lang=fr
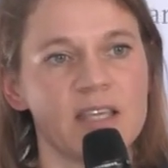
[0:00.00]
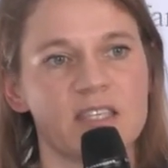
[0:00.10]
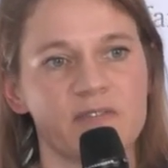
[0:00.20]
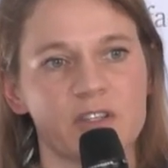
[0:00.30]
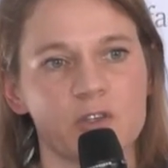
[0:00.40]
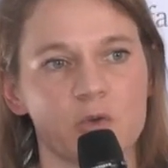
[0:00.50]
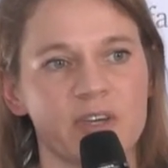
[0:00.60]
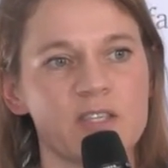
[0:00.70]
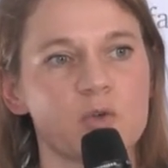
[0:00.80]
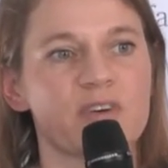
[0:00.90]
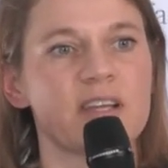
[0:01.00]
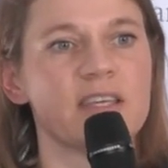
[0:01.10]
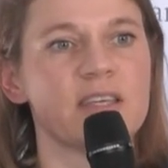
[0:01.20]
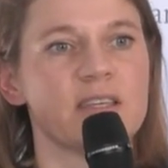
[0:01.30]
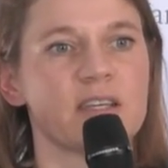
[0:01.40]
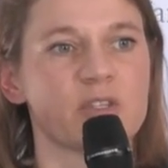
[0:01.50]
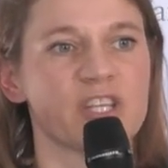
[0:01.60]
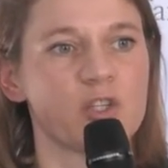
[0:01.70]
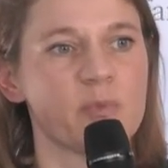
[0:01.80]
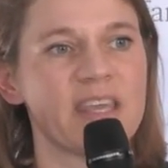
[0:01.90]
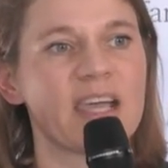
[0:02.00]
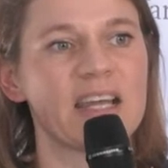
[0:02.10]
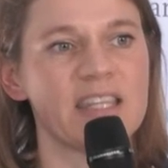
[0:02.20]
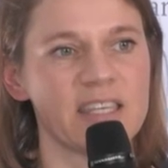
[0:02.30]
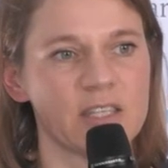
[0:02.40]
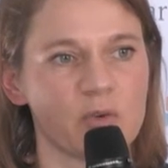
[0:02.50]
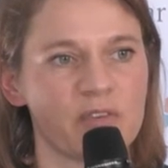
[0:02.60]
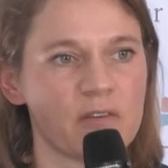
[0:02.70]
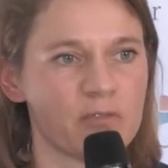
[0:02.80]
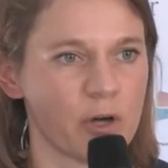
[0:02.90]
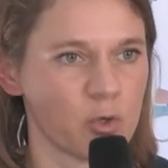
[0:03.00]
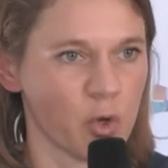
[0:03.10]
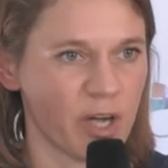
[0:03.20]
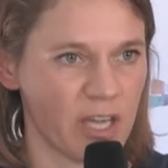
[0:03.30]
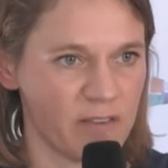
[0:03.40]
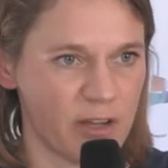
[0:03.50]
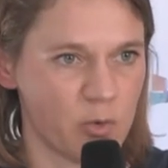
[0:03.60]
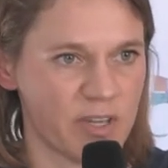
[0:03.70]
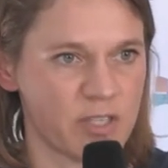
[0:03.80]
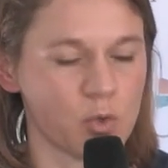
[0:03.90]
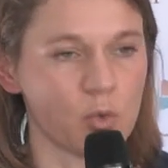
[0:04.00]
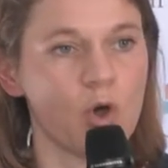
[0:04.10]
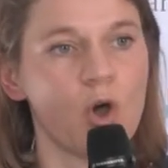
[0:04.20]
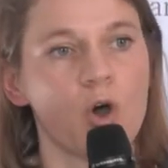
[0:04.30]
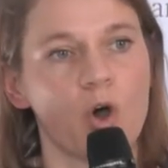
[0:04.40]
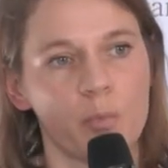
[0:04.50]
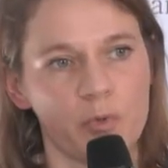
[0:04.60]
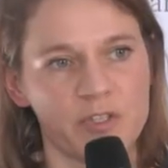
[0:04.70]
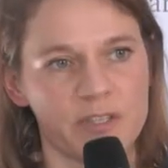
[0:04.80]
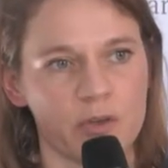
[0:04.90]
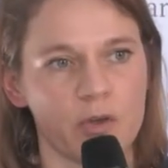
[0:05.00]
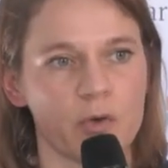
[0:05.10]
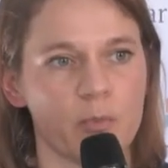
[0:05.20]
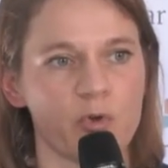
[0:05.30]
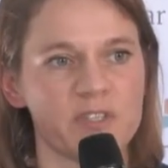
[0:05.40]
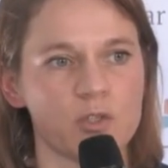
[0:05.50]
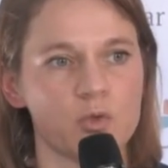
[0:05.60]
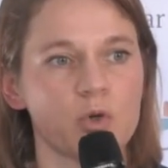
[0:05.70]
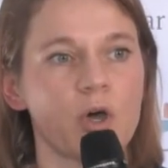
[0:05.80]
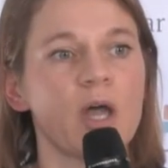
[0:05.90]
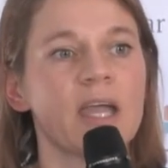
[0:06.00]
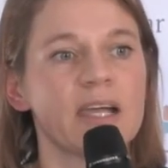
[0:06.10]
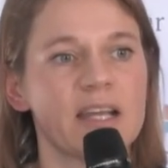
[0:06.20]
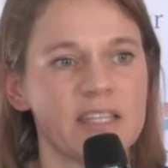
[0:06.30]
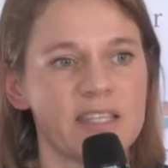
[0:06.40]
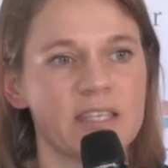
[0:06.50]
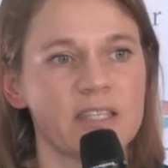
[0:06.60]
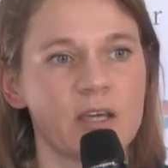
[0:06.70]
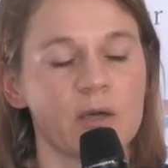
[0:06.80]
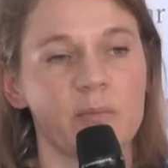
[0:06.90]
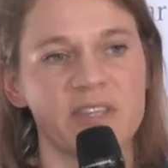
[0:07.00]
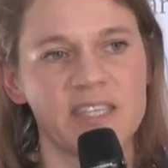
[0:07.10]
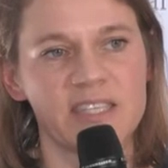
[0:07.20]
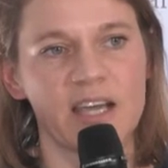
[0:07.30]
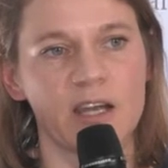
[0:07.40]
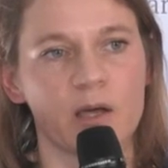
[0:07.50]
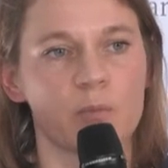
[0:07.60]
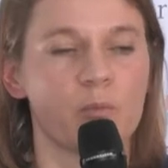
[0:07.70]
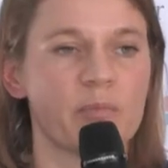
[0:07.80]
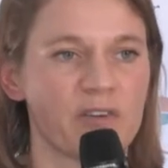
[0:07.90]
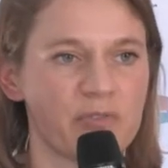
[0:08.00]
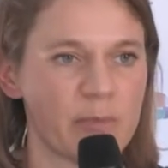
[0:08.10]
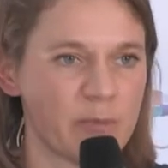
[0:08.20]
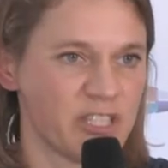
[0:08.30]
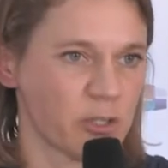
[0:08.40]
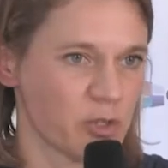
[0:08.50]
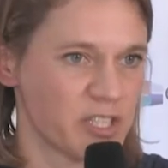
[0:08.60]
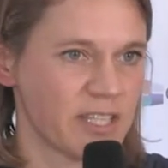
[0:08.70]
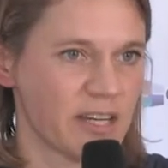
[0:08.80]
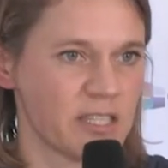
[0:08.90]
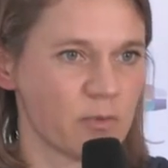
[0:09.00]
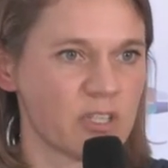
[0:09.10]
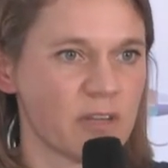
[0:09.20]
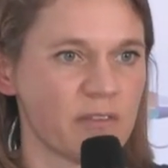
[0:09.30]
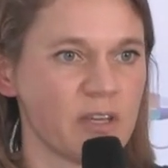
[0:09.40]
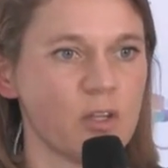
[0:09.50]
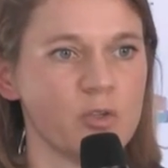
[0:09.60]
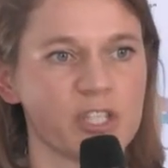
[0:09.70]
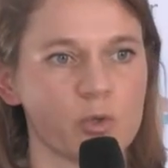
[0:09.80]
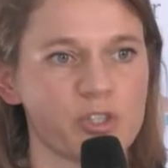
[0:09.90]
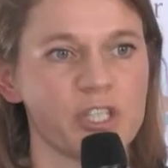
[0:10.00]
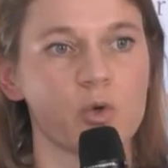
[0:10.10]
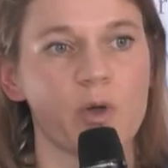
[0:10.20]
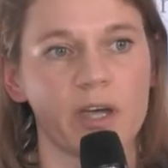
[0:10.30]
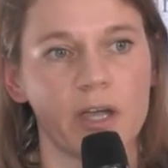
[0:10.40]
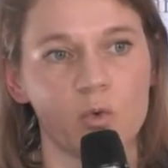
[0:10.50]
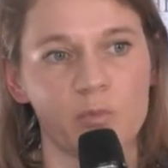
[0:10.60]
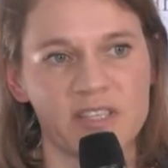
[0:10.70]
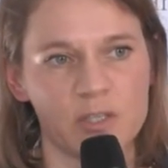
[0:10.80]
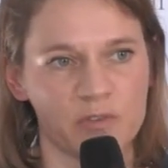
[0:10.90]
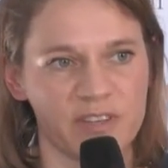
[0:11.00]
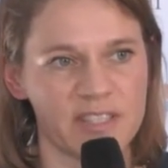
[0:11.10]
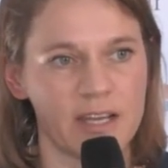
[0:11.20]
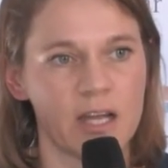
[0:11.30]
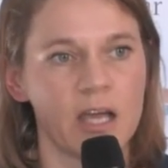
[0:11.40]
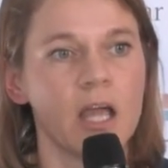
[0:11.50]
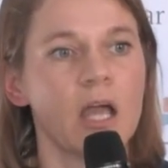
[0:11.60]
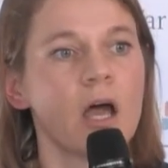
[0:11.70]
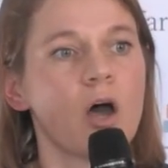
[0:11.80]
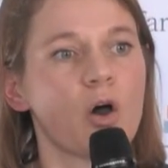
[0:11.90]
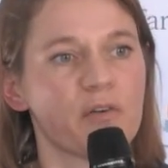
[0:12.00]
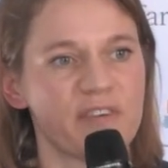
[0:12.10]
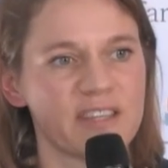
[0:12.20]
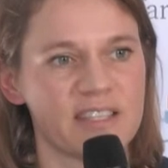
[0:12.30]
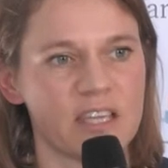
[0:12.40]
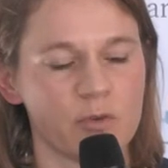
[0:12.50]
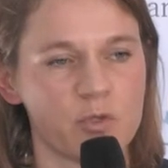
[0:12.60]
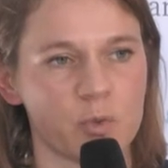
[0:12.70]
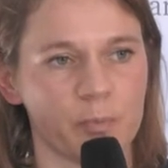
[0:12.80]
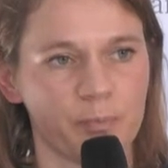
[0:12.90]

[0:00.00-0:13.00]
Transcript: Ces facteurs de risque, on va les rechercher de manière clinique. On va avoir une réévaluation en post-procédure, clinique, médicale, parfois même chirurgicale si vous avez une chirurgie ORL ou maxillofaciale, en fin d'intervention.